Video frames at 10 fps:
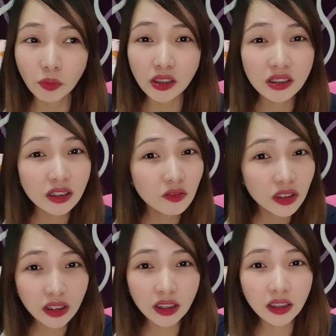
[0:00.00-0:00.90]

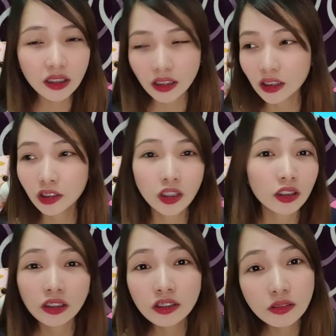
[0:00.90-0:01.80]
positivity,
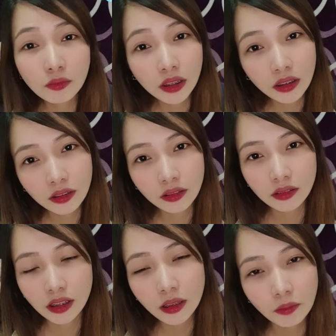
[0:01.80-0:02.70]
encouragement
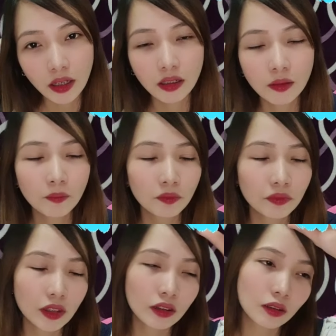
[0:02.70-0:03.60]
sa iba.
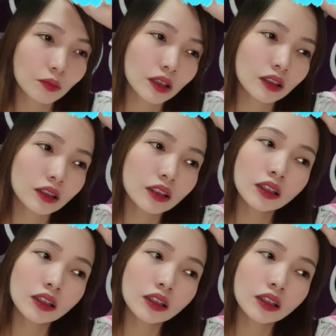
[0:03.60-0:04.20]
'di ba?